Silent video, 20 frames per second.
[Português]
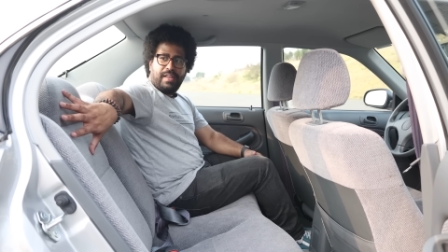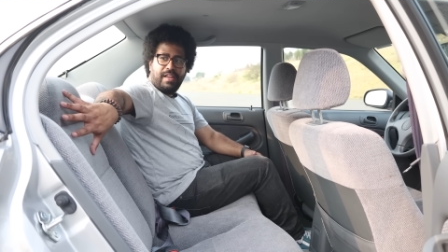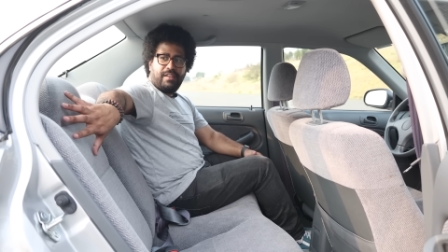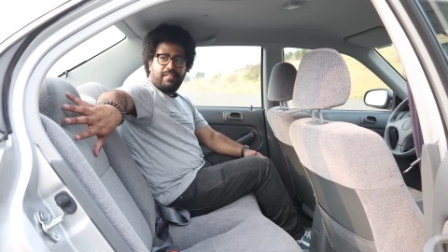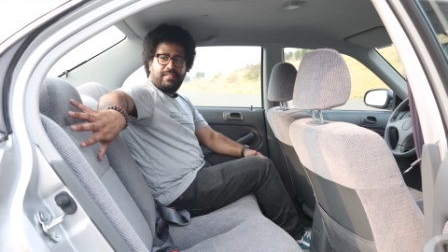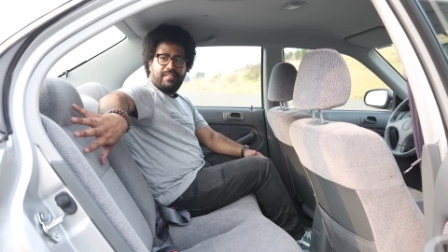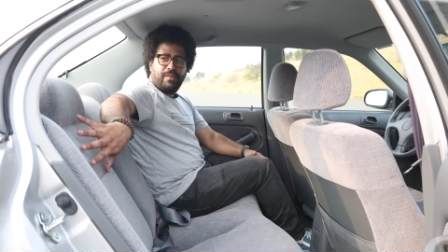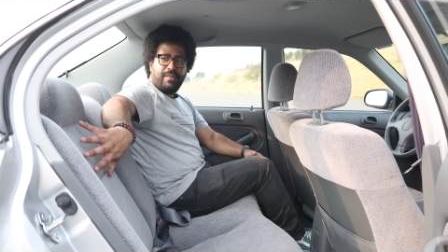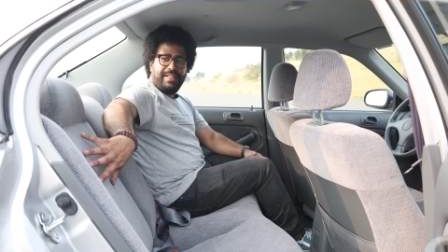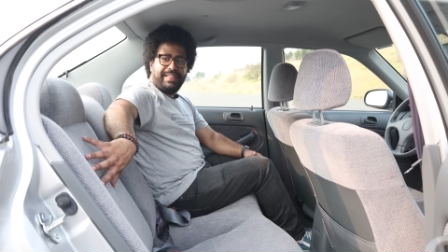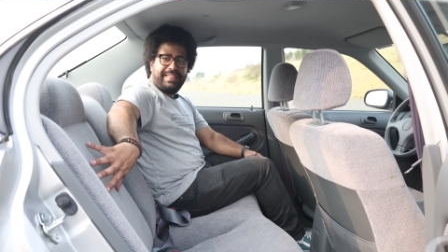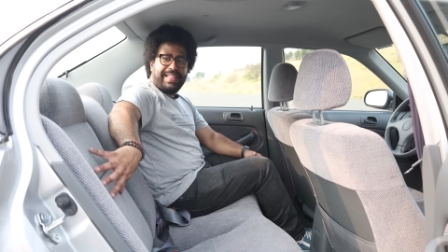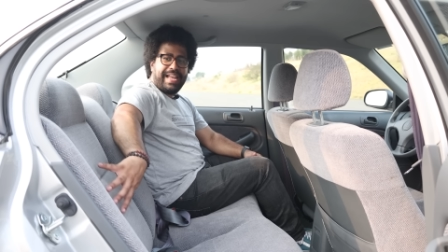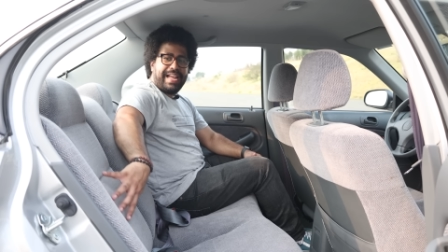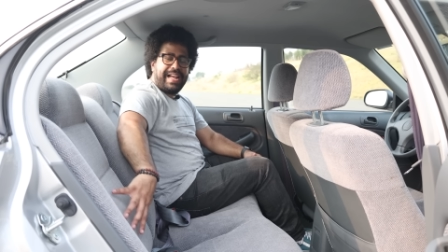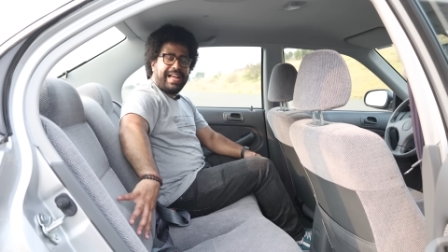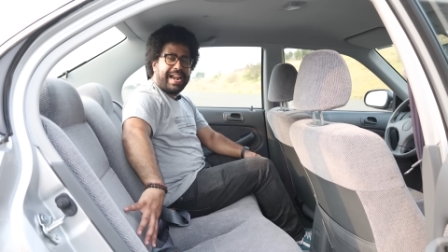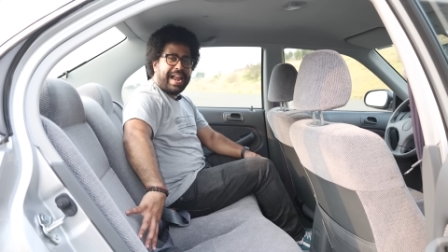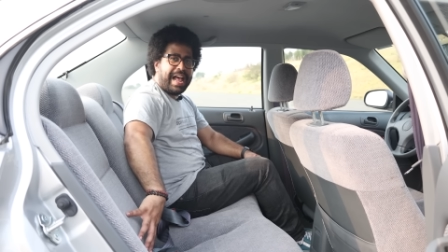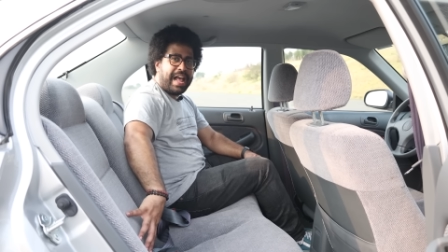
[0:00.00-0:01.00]
e eles estão
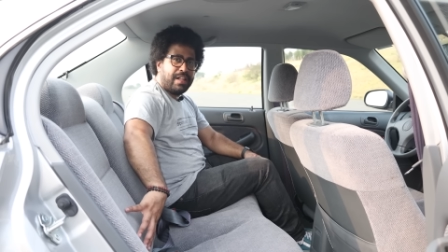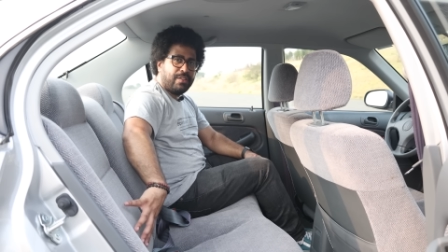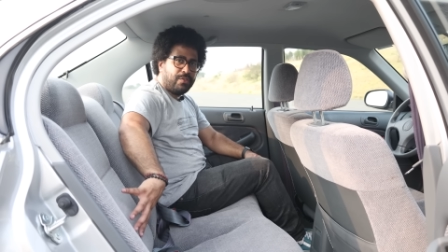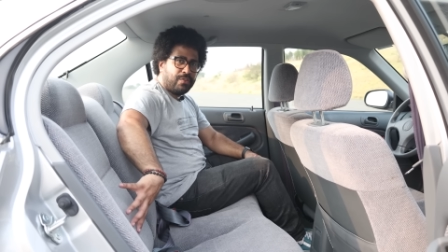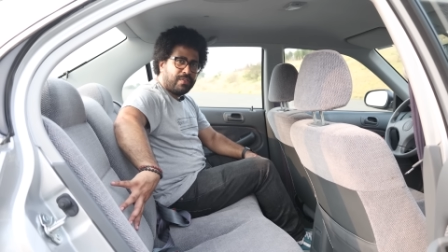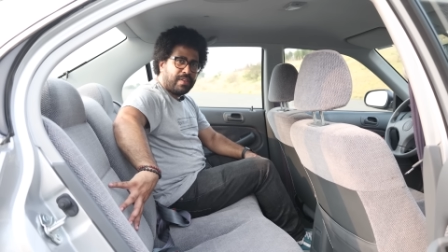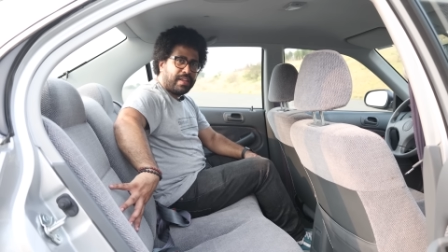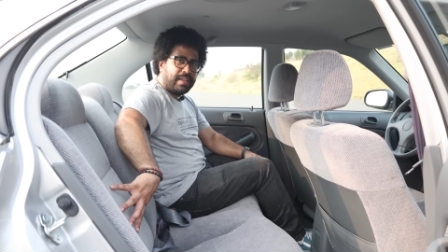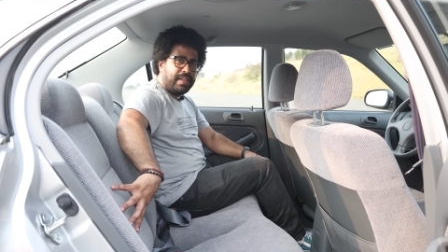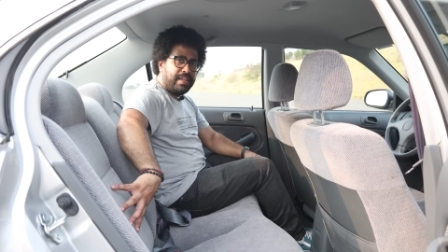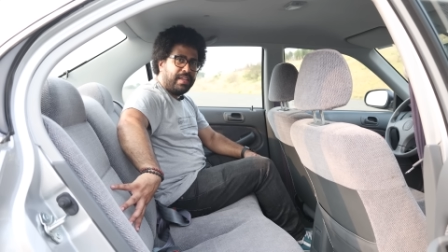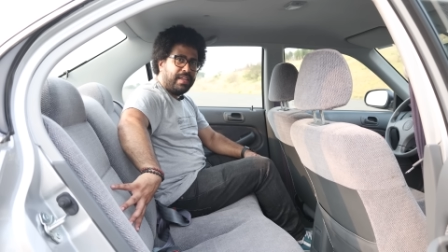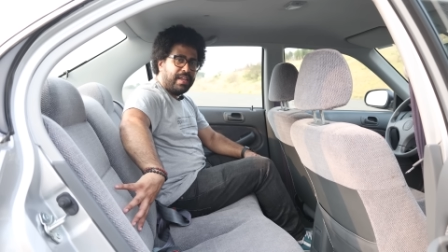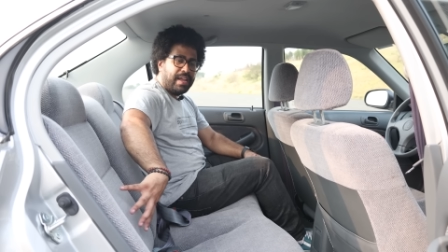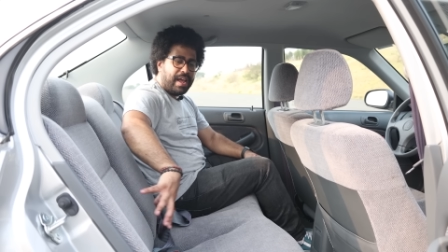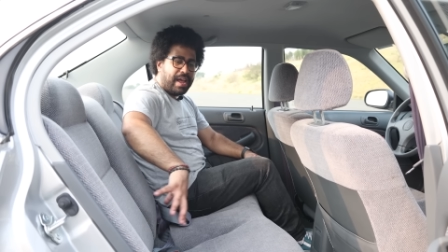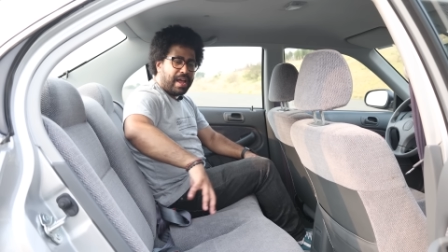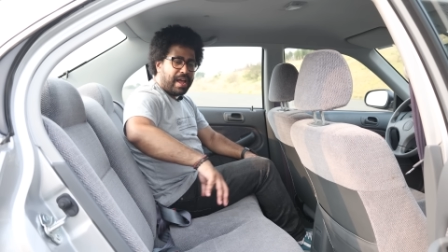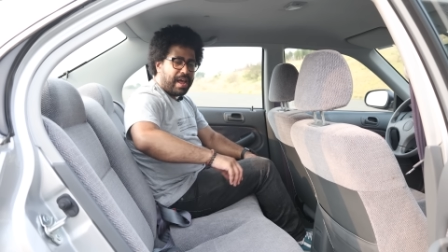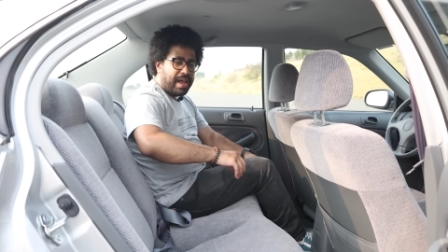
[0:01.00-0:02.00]
integrados
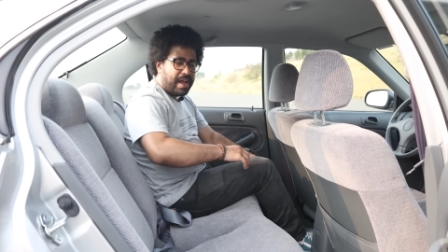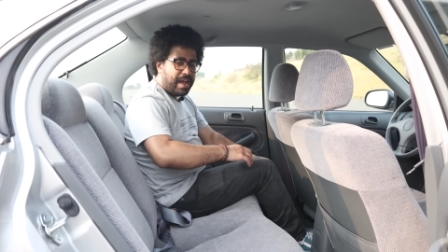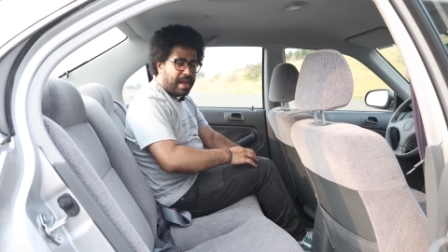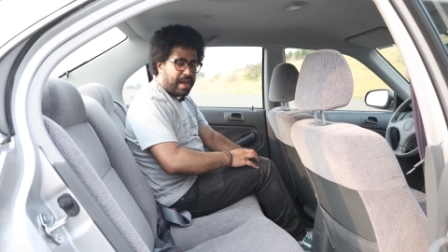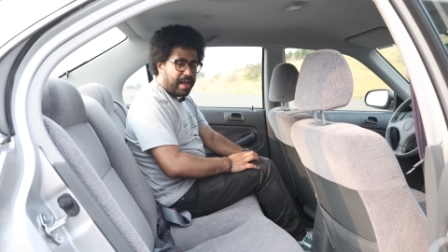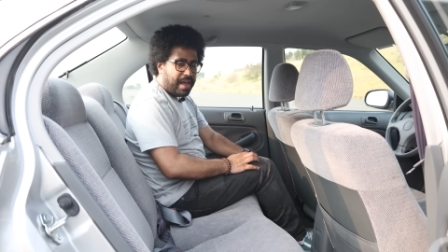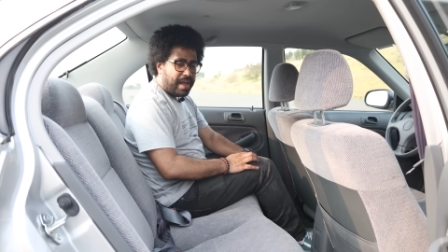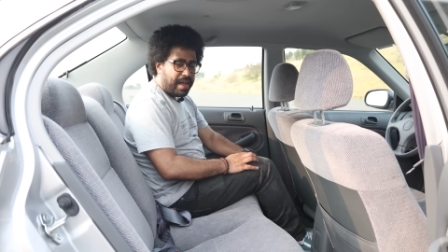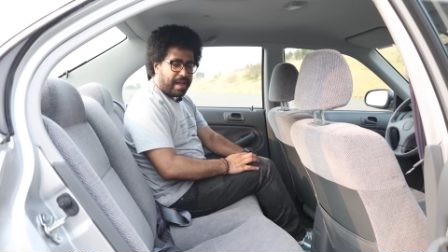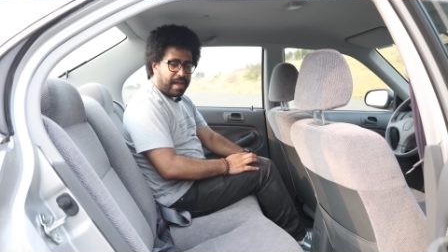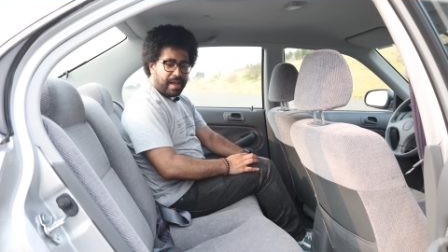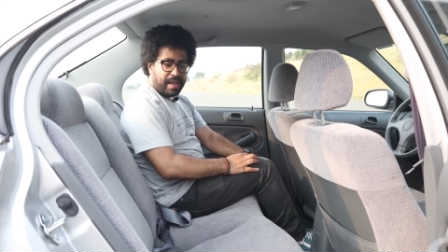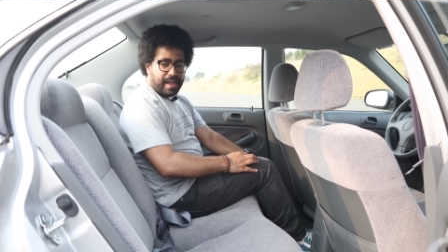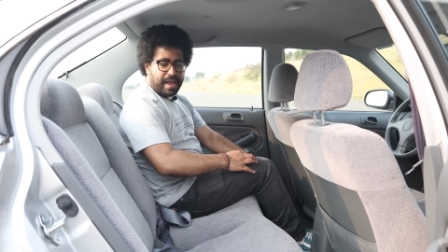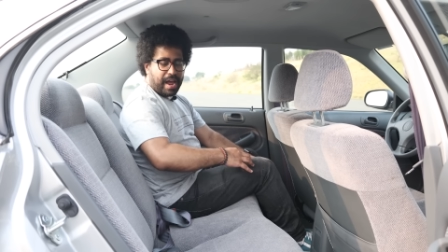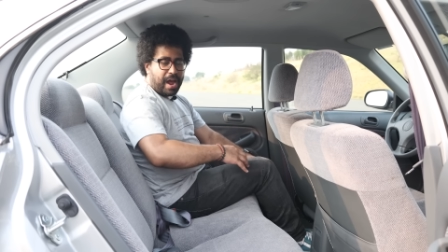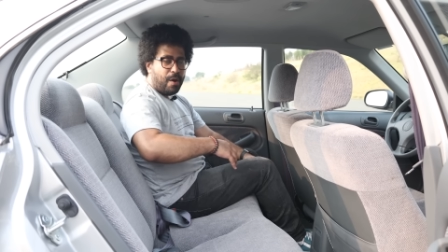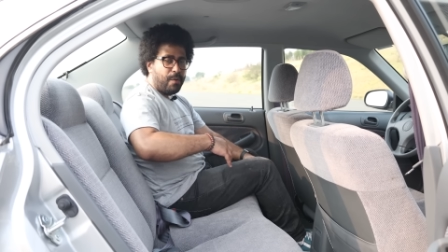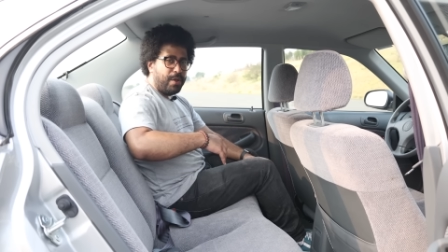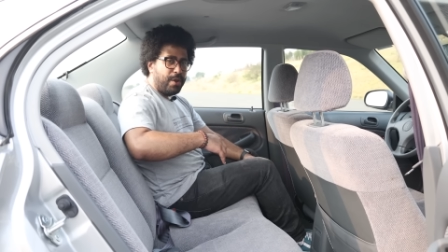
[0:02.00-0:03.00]
aqui a, a,
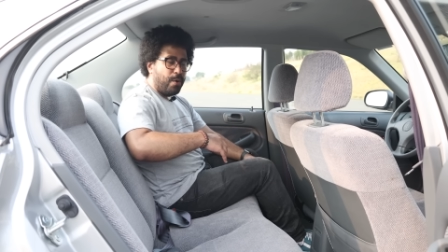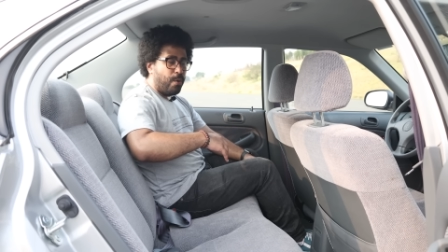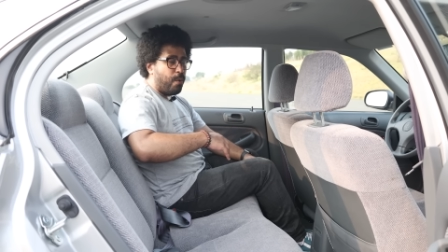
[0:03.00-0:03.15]
ao